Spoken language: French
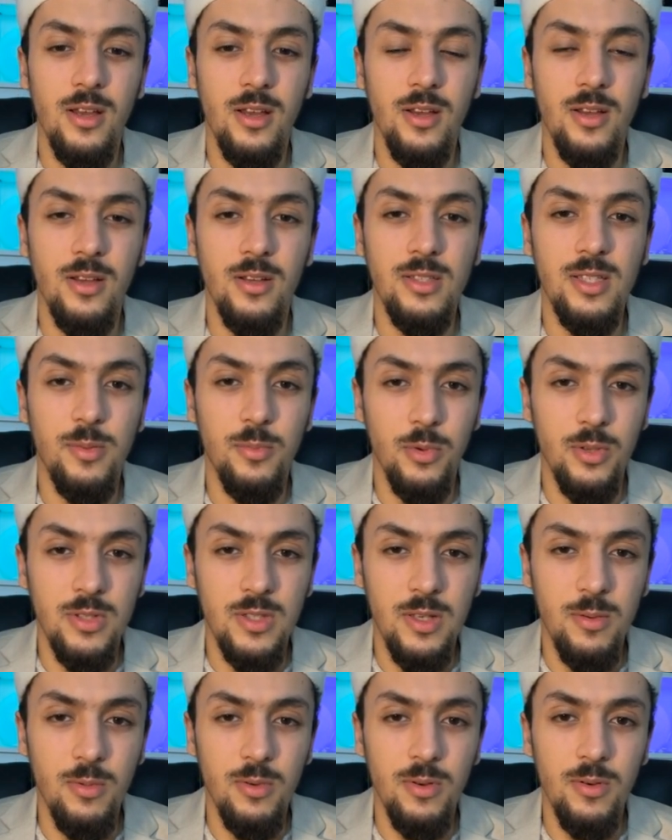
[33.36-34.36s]
euh, c'est
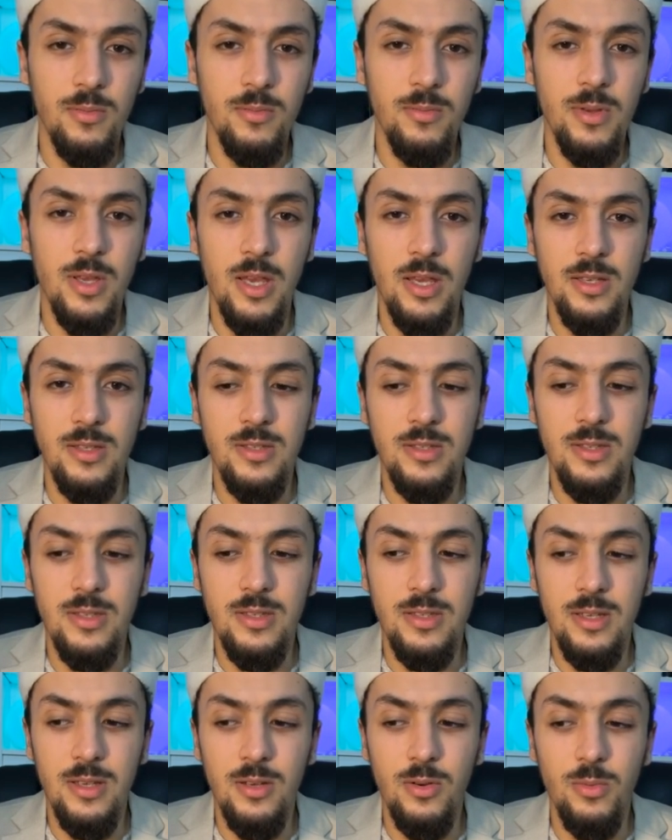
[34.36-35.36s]
possible, mais si
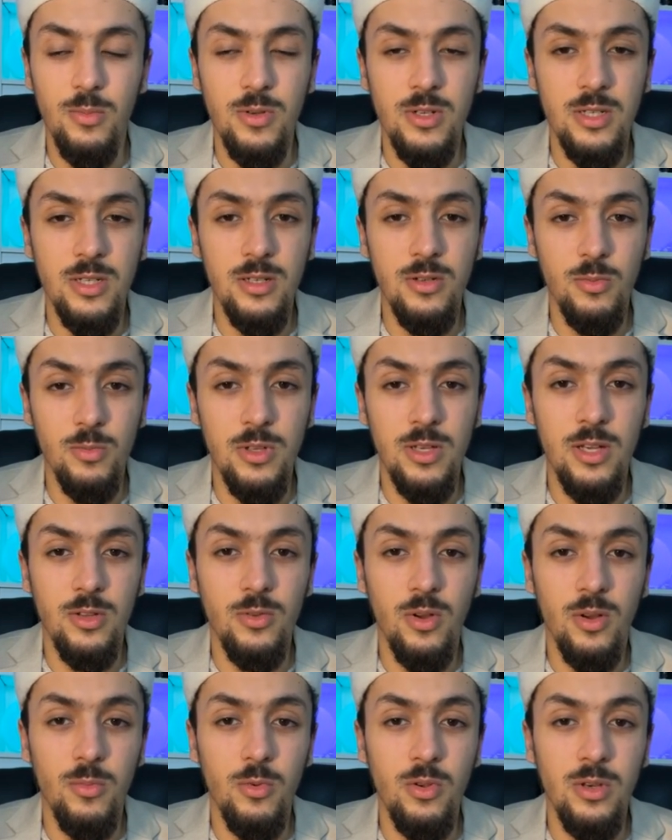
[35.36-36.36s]
c'est
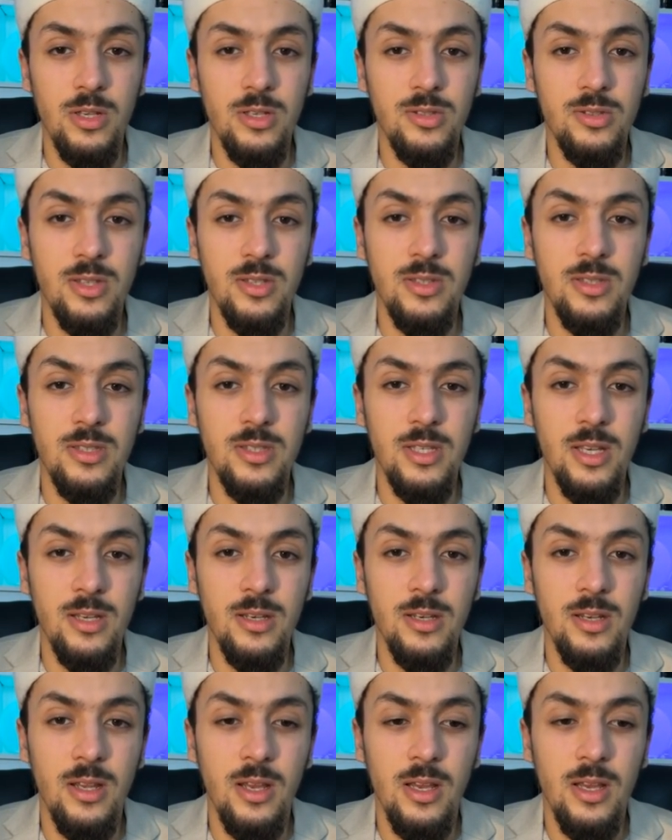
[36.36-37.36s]
obligatoirement une
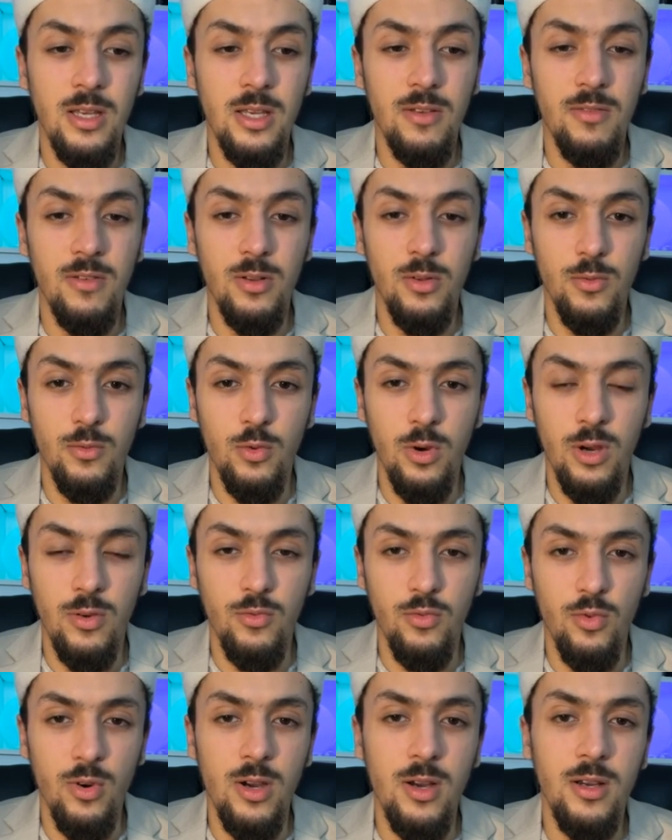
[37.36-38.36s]
esthéticienne qui va devoir
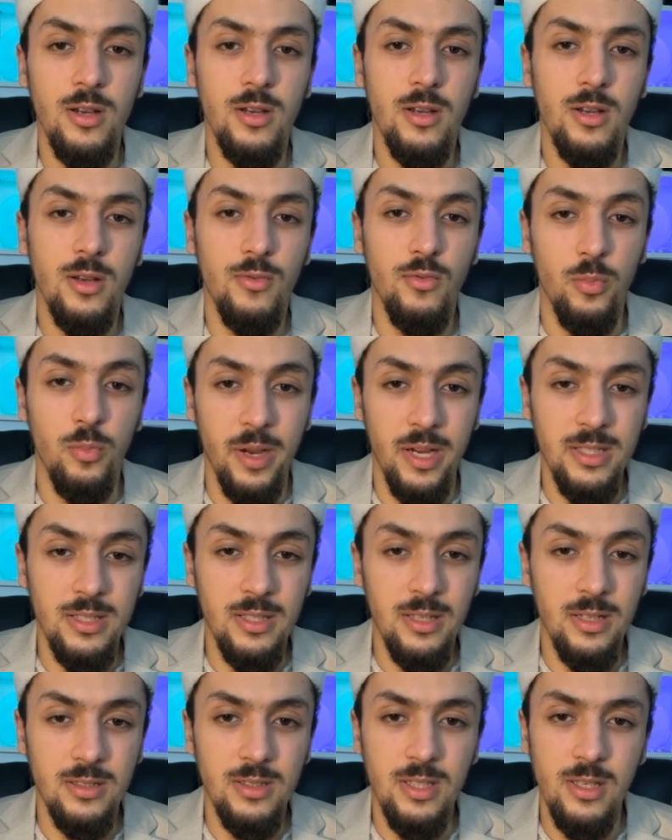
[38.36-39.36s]
voir vos
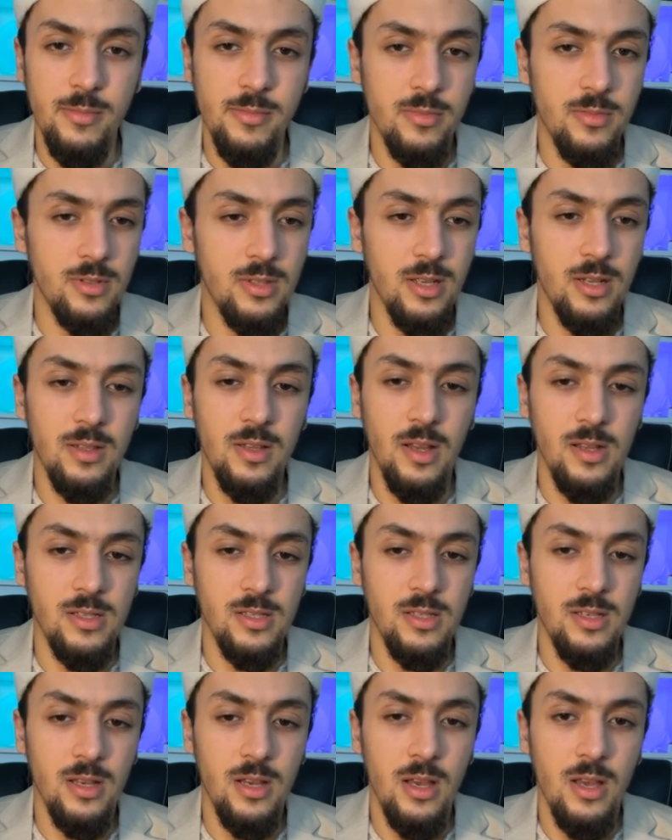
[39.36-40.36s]
parties intimes, c'est
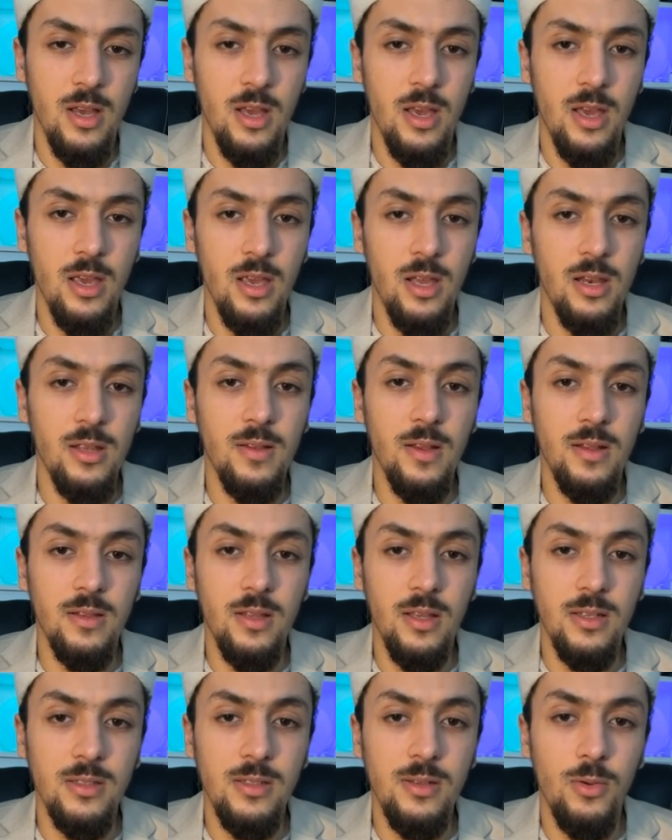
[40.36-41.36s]
interdit. Il est
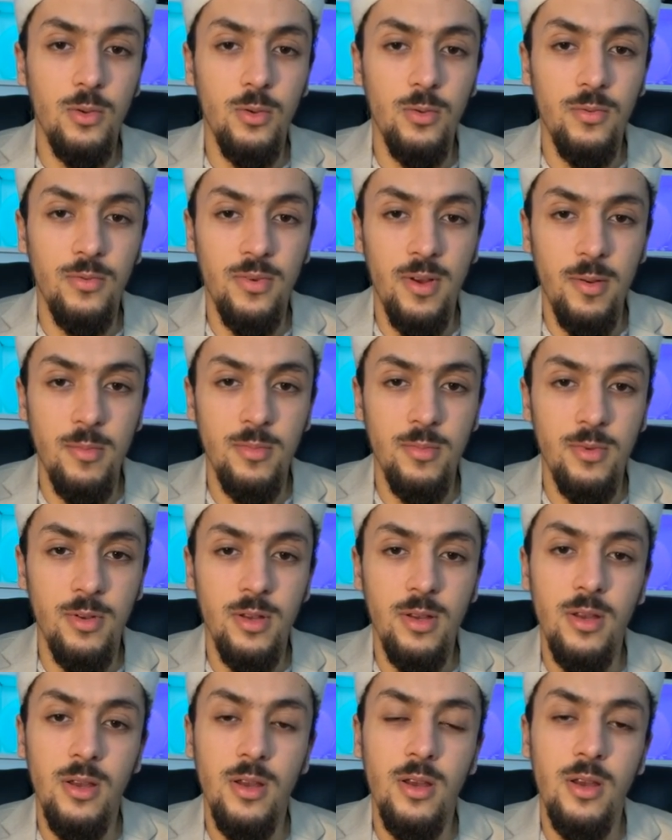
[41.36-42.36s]
interdit qu'une femme
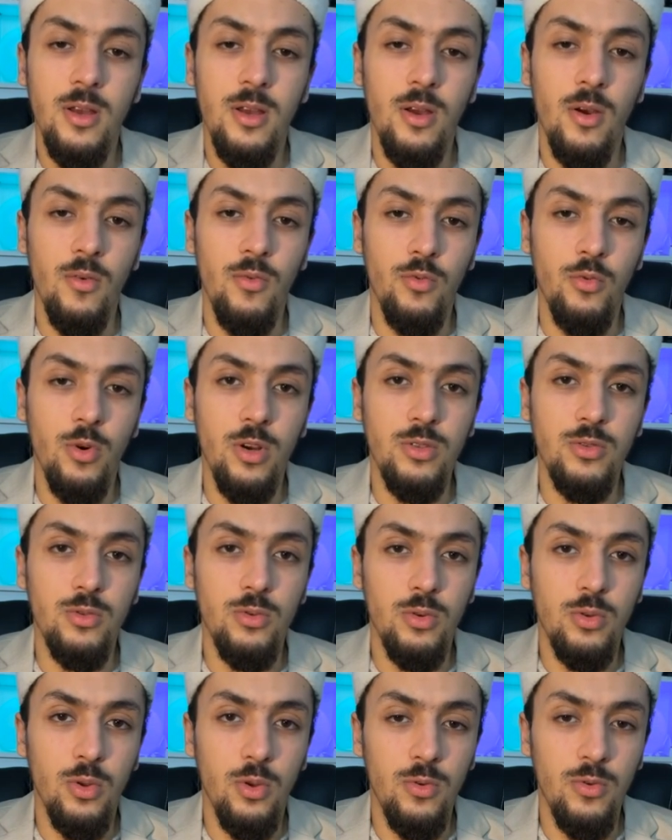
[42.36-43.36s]
voit
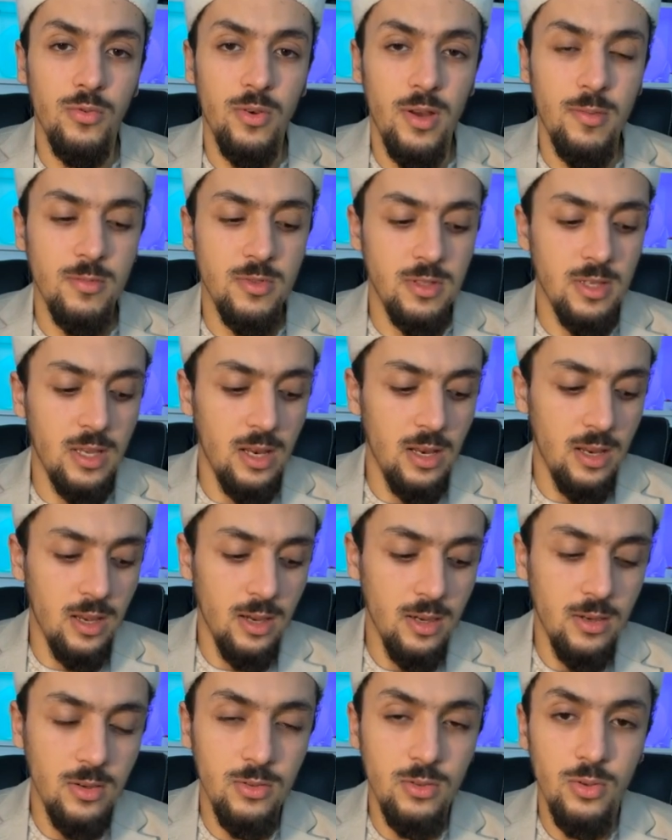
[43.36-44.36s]
d'une autre femme ce qu'il y
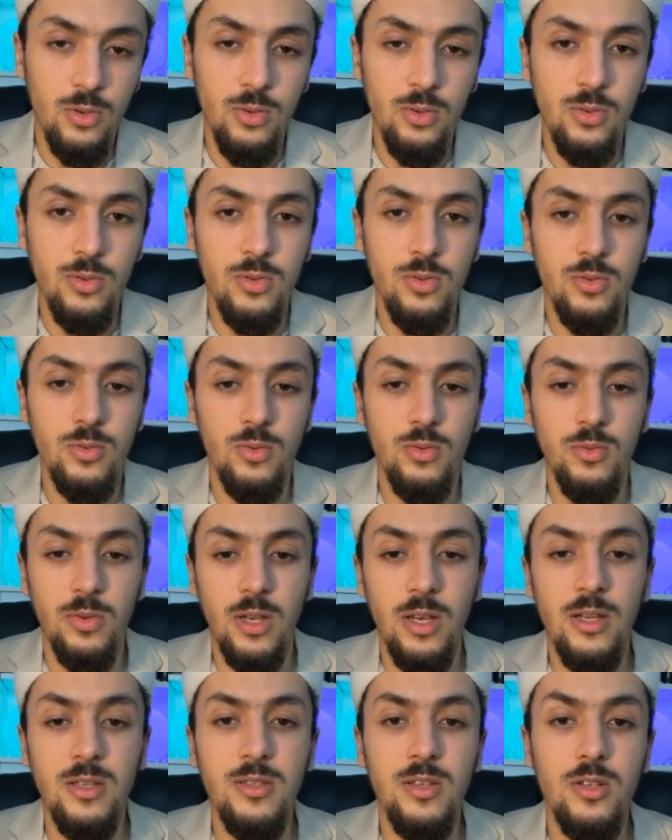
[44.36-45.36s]
a entre son
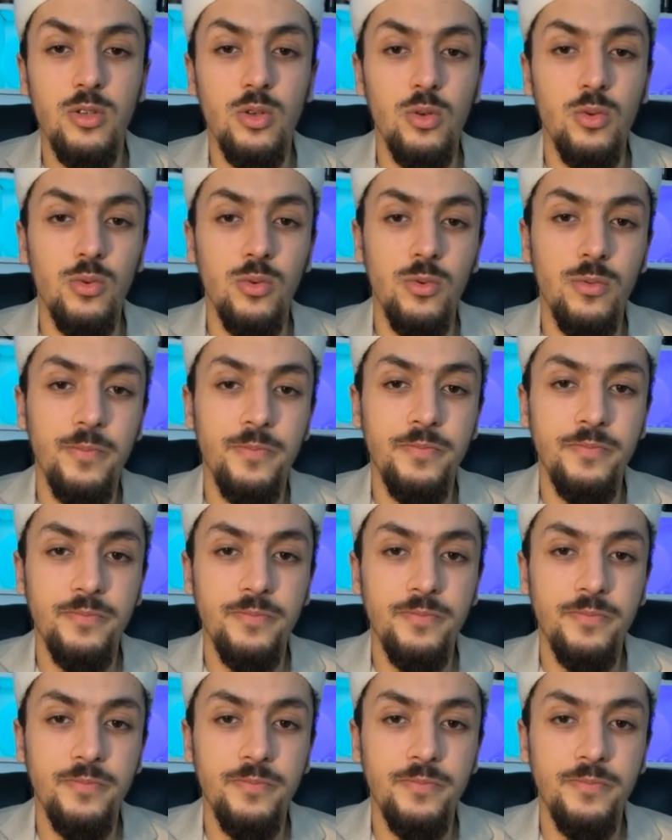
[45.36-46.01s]
nombril et ses genoux.